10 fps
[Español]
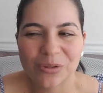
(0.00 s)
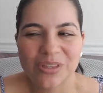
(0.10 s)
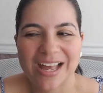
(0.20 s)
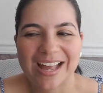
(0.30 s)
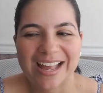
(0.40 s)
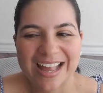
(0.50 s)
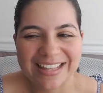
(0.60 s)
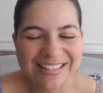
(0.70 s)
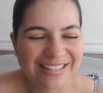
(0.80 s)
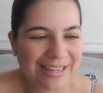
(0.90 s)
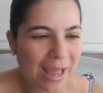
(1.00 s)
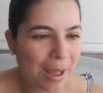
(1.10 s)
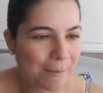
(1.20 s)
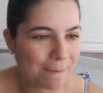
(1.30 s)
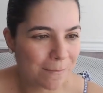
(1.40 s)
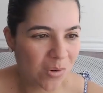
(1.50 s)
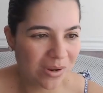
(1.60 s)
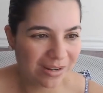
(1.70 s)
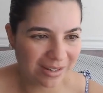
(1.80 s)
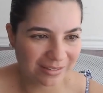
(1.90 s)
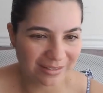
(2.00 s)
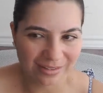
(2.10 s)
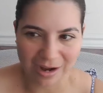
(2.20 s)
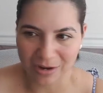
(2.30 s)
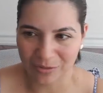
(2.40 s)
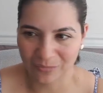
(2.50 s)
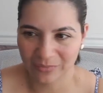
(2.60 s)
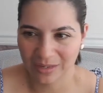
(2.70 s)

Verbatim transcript: de agencia muy necesario.